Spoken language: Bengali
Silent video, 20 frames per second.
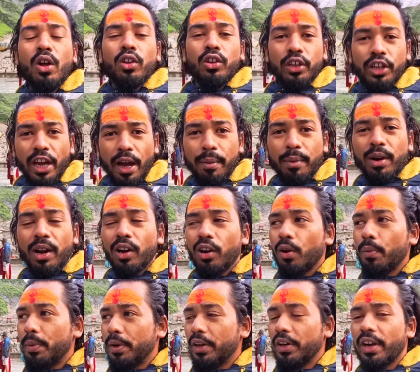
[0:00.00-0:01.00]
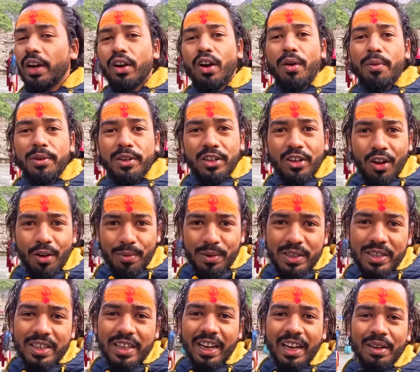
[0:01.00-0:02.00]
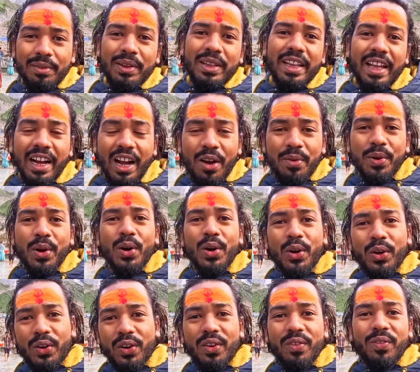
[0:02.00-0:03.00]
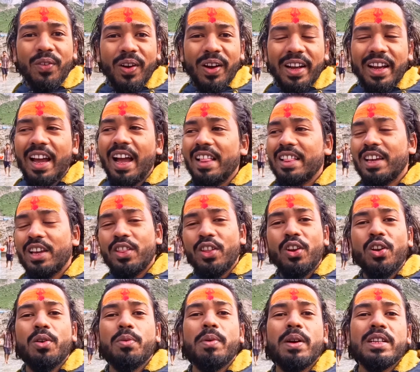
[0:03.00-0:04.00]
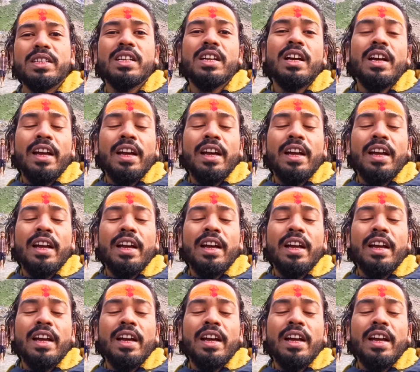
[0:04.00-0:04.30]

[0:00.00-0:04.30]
তো কেমন লাগলো ভিডিওটা কমেন্ট করে অবশ্যই জানাবেন দেখাবে অন্য কোনো ব্লগে আজকে জন্য অভ্যাস